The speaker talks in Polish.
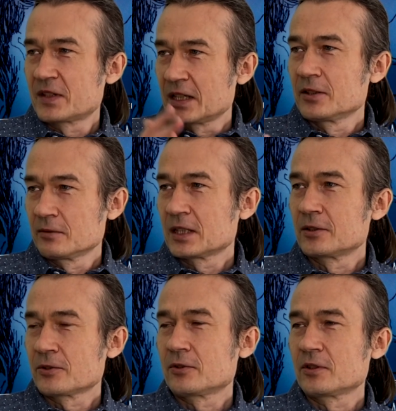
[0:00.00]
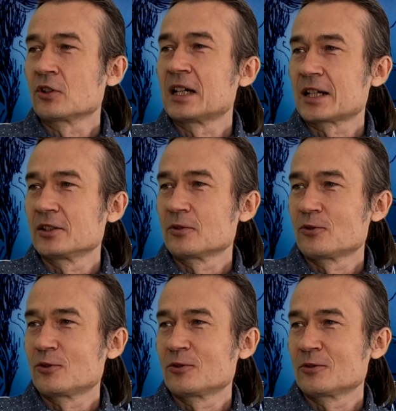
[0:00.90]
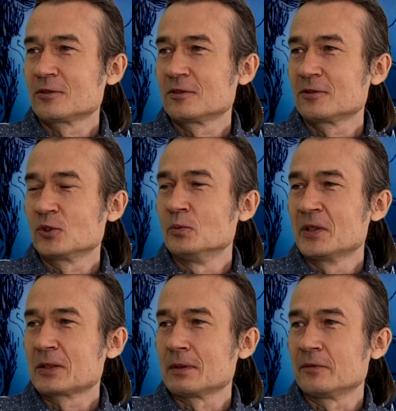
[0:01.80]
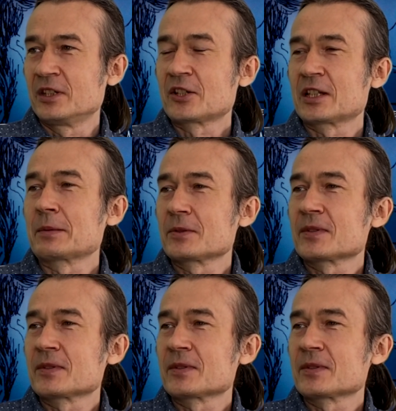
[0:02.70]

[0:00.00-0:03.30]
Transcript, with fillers: w stanie ją jakoś ogarnąć y, umysłem. Widać, że tam są